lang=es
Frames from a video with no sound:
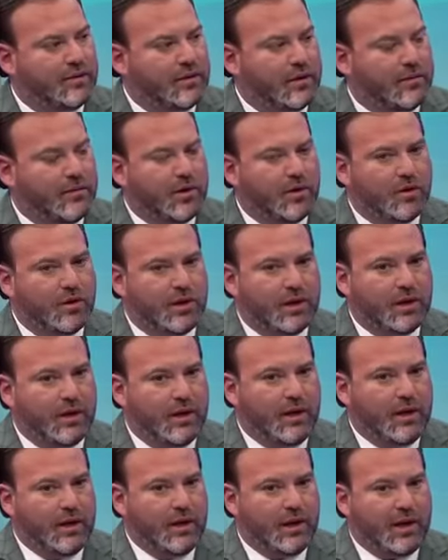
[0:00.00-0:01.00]
En términos
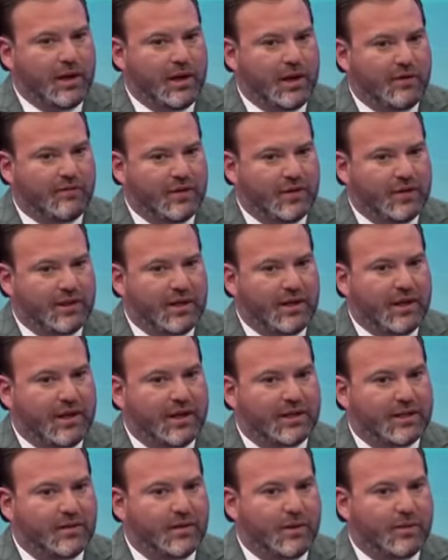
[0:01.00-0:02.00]
de afectar
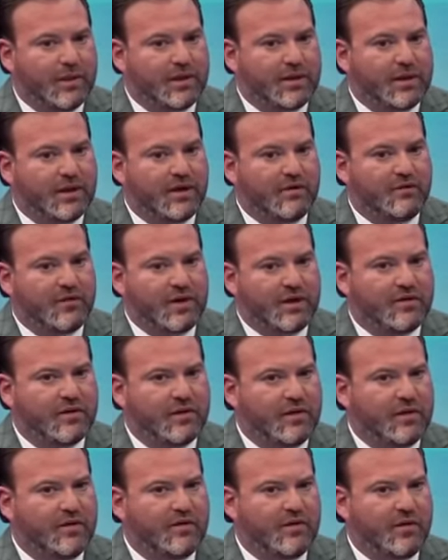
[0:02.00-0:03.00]
negativamente las
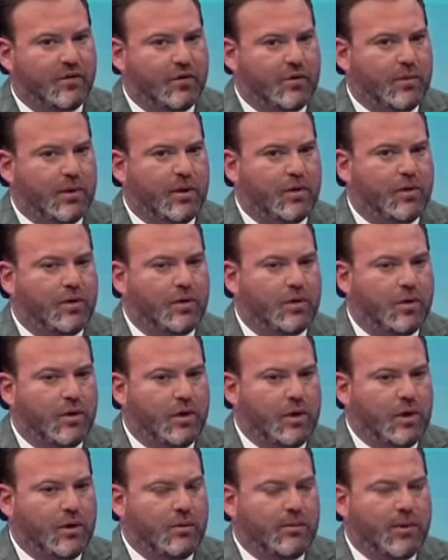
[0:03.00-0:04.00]
finanzas del señor Maduro,
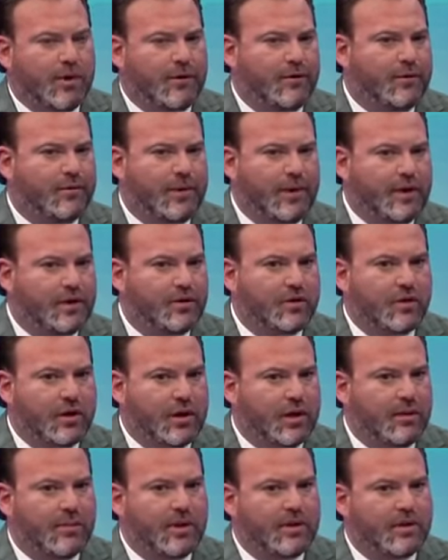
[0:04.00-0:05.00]
pero
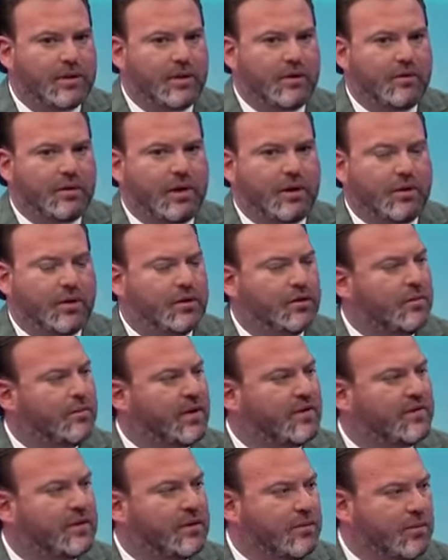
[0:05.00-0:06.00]
esto realmente es una
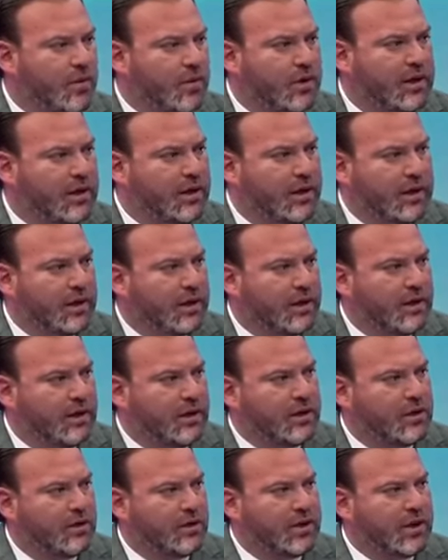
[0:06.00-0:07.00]
cuestión más simbólica
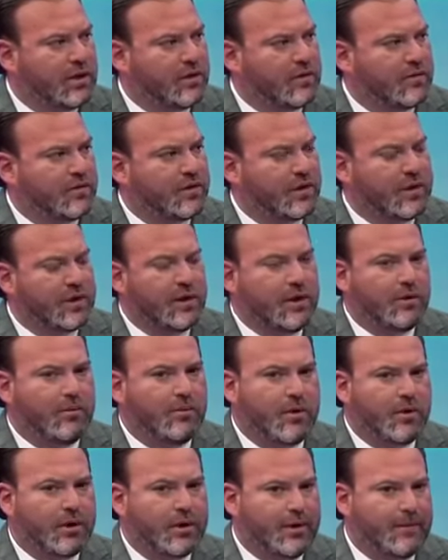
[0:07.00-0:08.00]
que otra cosa,
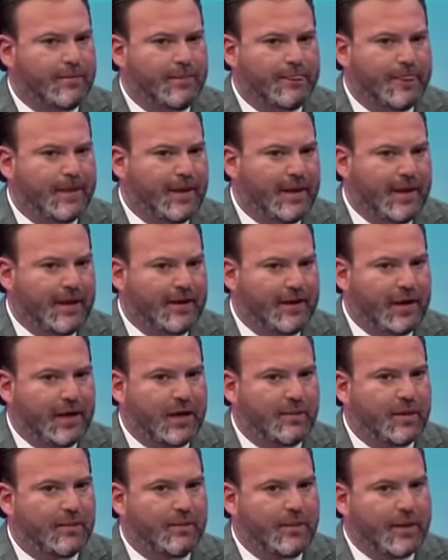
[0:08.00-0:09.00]
porque el
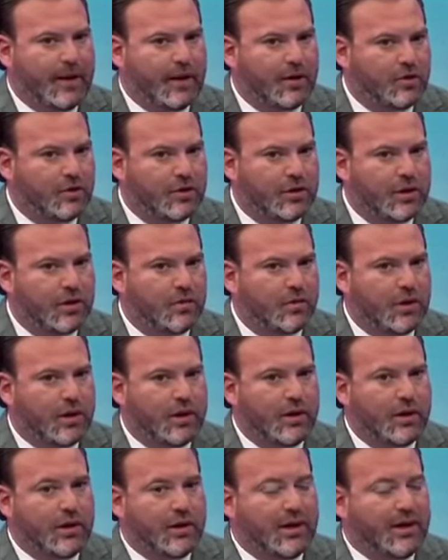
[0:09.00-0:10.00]
régimen va a
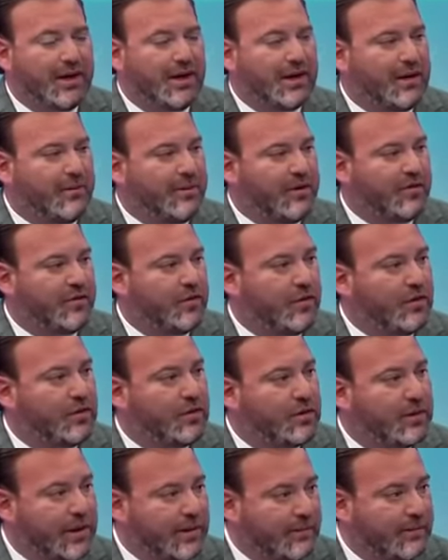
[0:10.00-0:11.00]
continuar, la
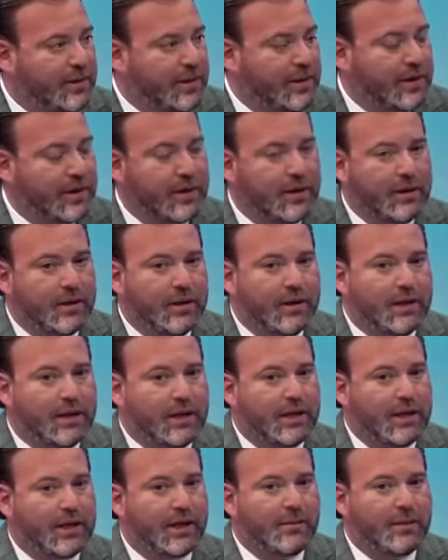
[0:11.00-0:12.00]
represión también,
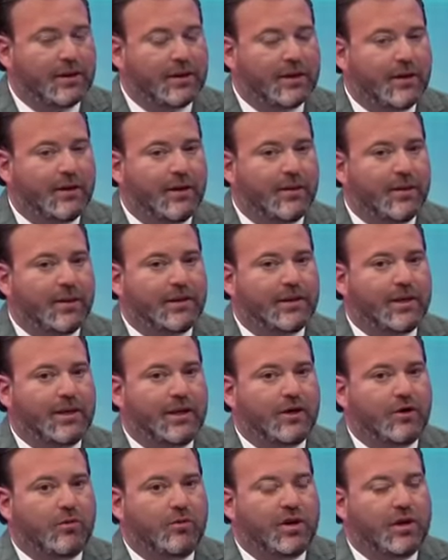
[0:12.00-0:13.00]
y
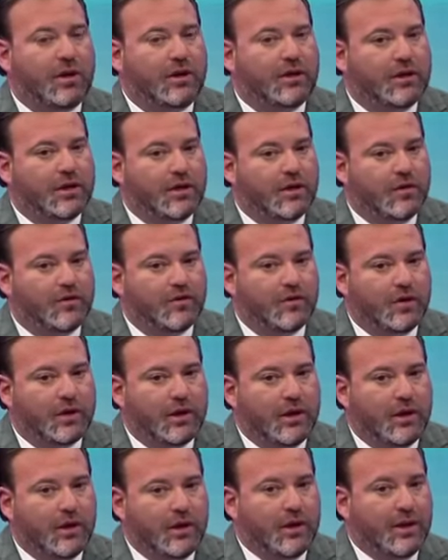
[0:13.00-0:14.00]
lamentablemente la comunidad
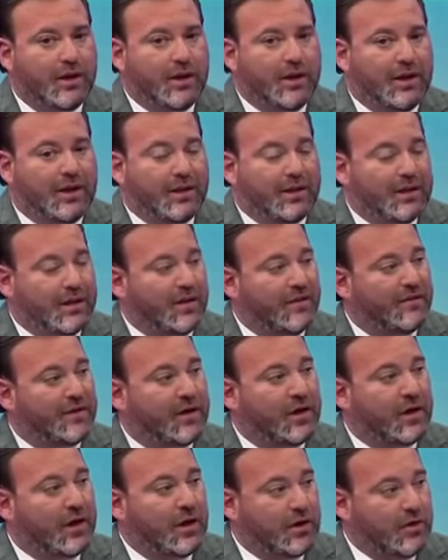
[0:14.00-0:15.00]
internacional,
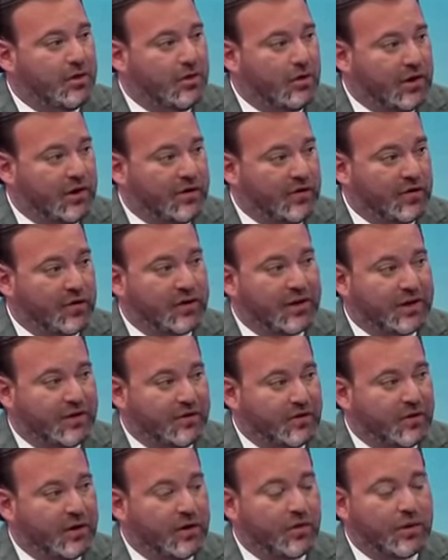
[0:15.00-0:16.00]
entiéndase, la Organización de
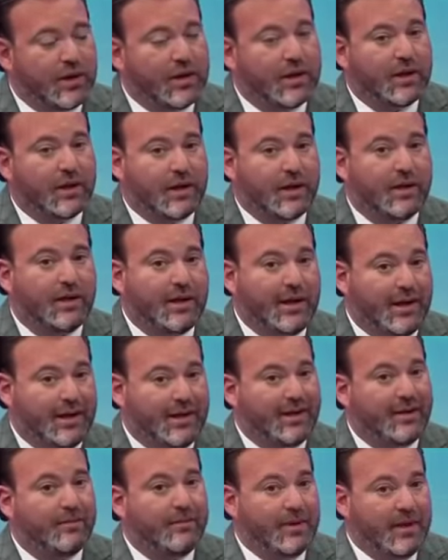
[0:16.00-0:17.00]
Naciones Unidas
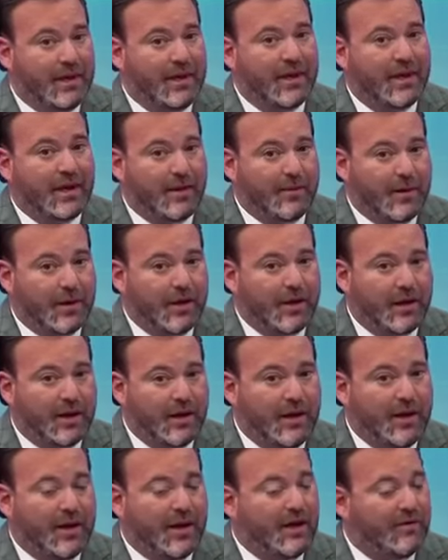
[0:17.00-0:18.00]
es quien viene a
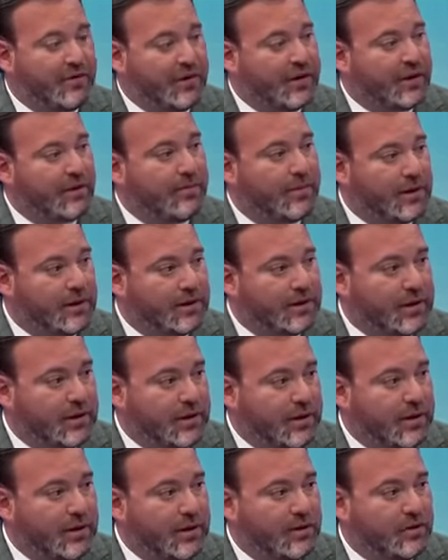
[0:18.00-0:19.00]
llamada a
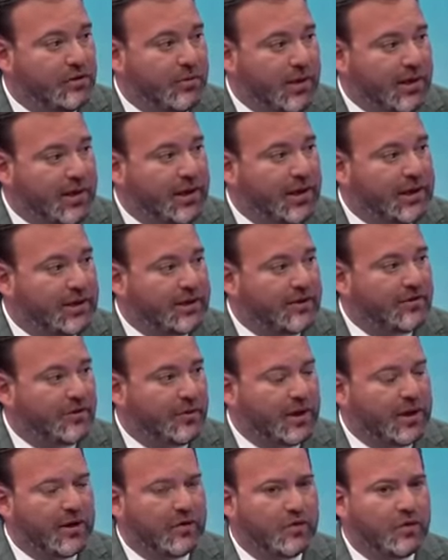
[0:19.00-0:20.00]
finalmente tomar cartas
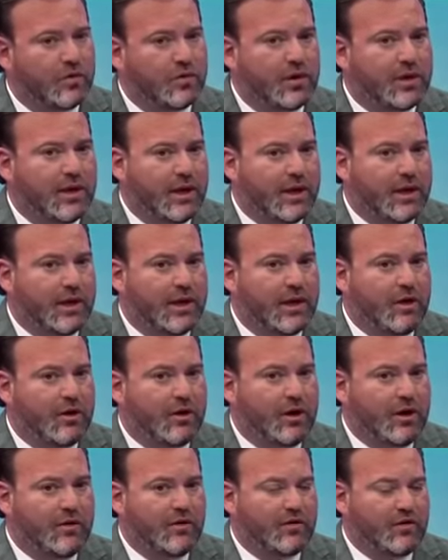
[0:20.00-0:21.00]
sobre el asunto, ya que
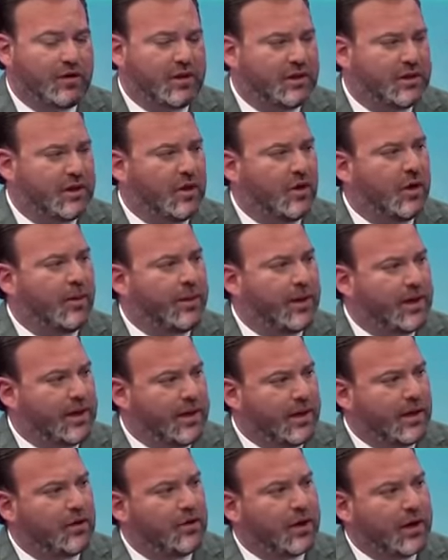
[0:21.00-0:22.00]
la Organización de Estados
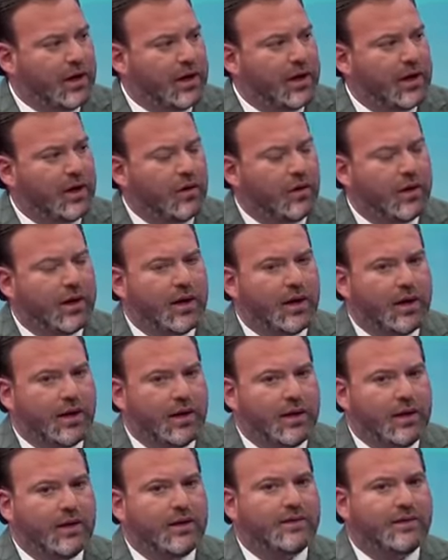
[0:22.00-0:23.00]
Americanos, que es la OEA,